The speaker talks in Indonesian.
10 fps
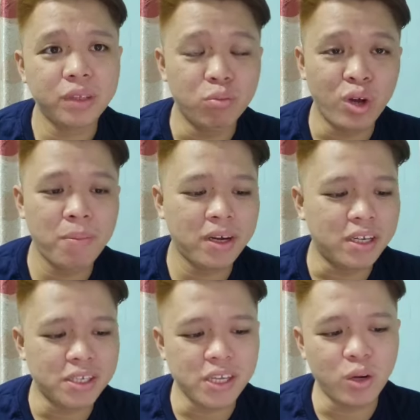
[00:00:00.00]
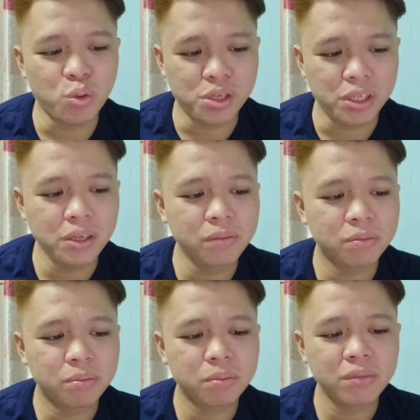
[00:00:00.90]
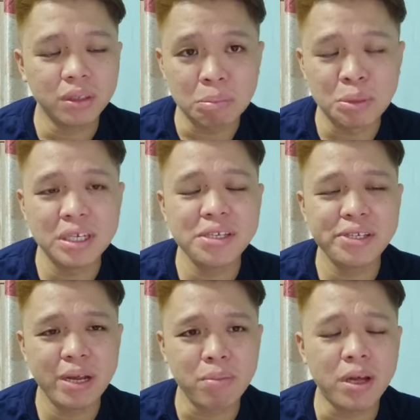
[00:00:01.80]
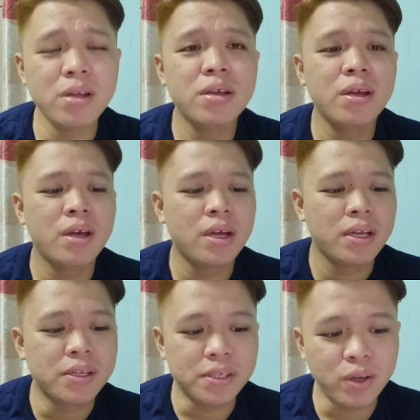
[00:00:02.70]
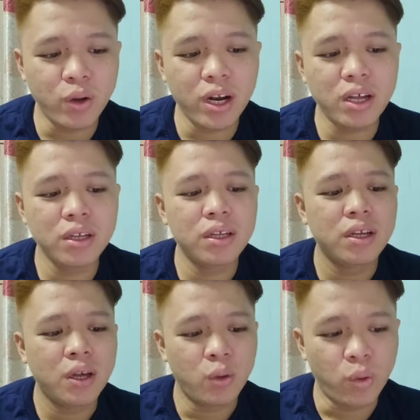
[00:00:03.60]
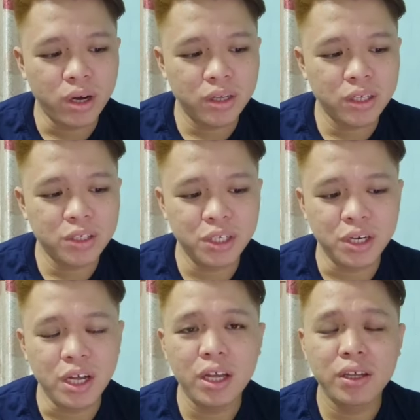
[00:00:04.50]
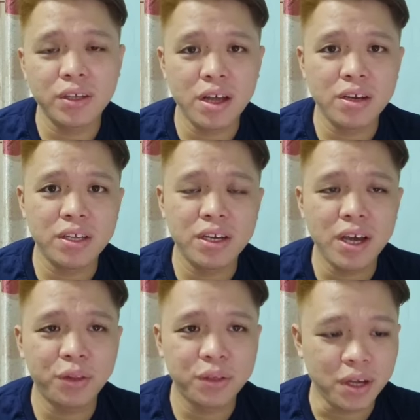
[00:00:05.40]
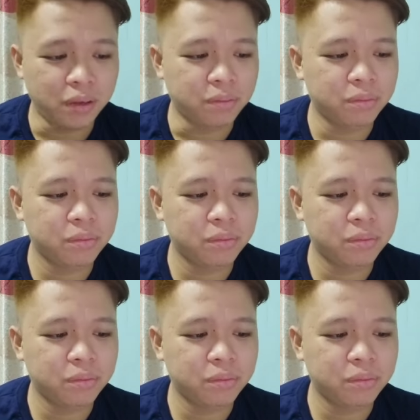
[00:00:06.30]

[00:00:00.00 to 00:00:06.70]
Muhammad Sanusi bersama seorang warga Cina yang dikaitkan